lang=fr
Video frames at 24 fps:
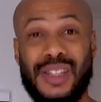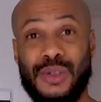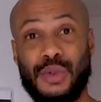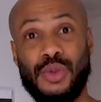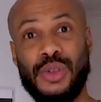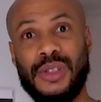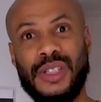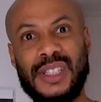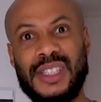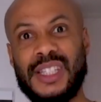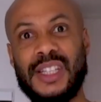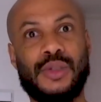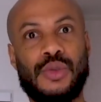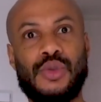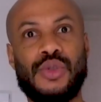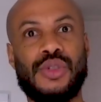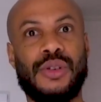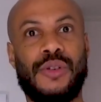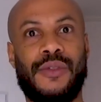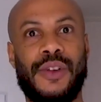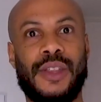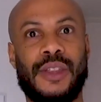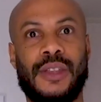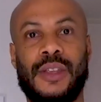Toujours tes excuses
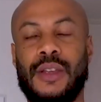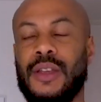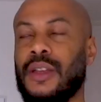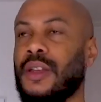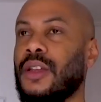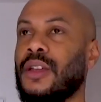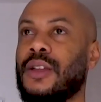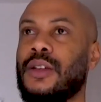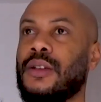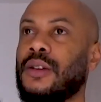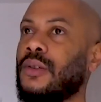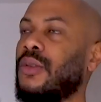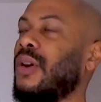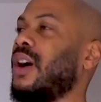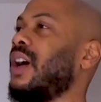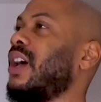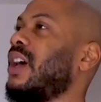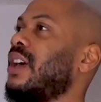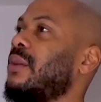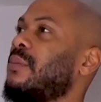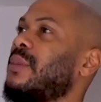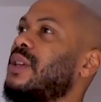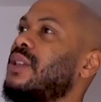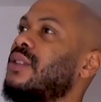en fait.
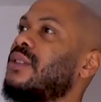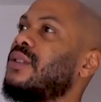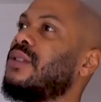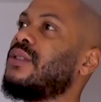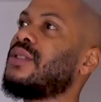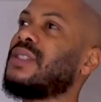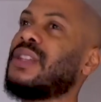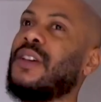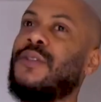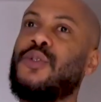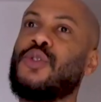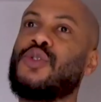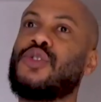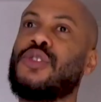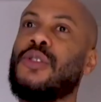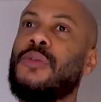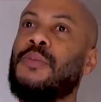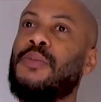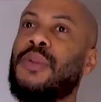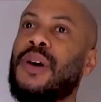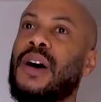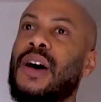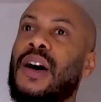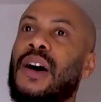Ouais, mais non, ça fonctionne
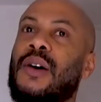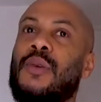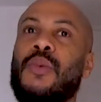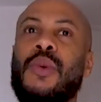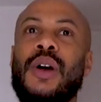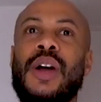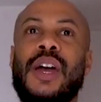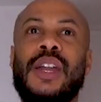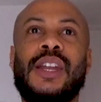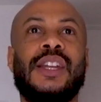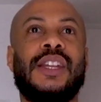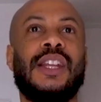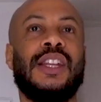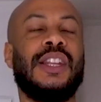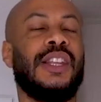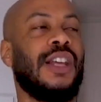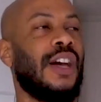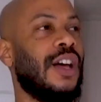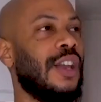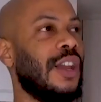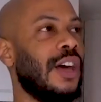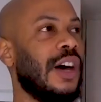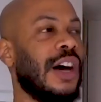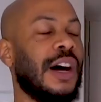pas. Ouais, nanani,
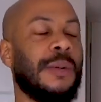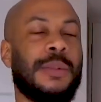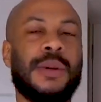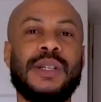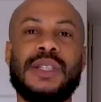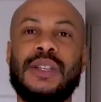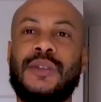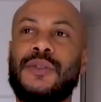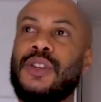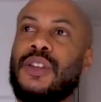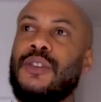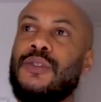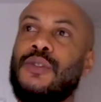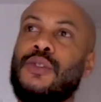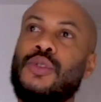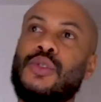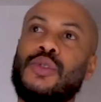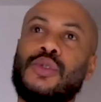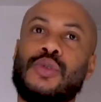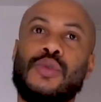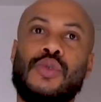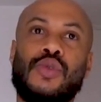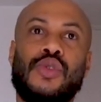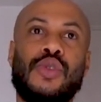nanana. Après, ça fait des vidéos
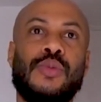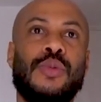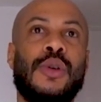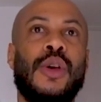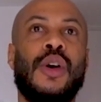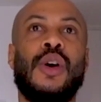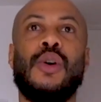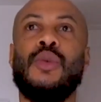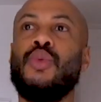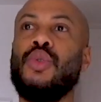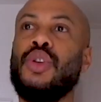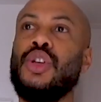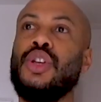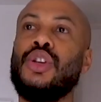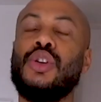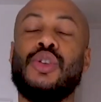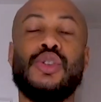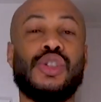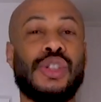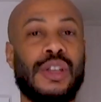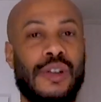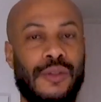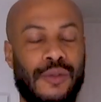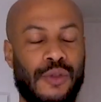sur YouTube. Oui, ça
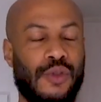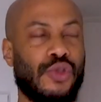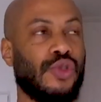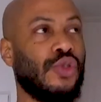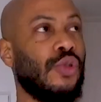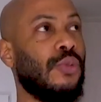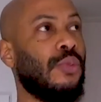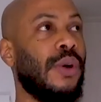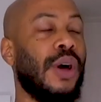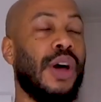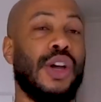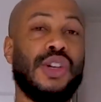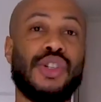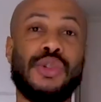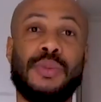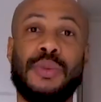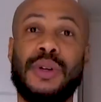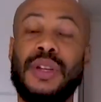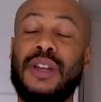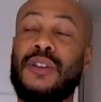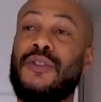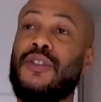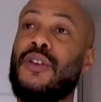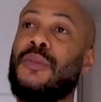euh, ça fonctionne pas. J'ai
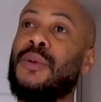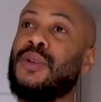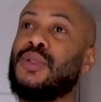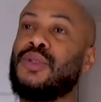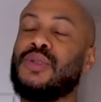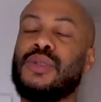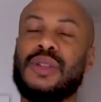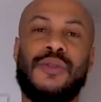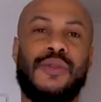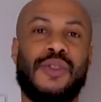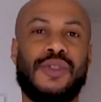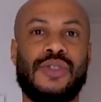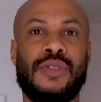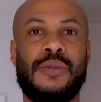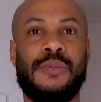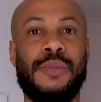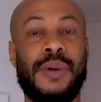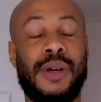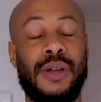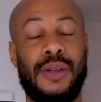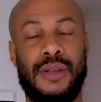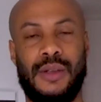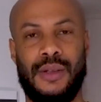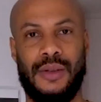pris la formation, ça fonctionne
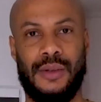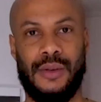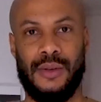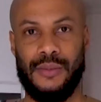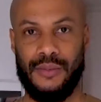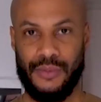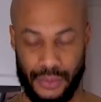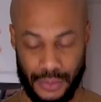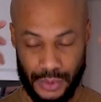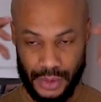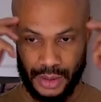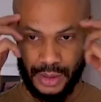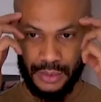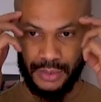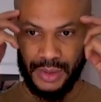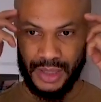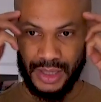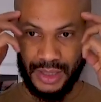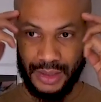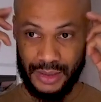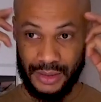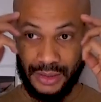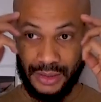pas. Putain, mais.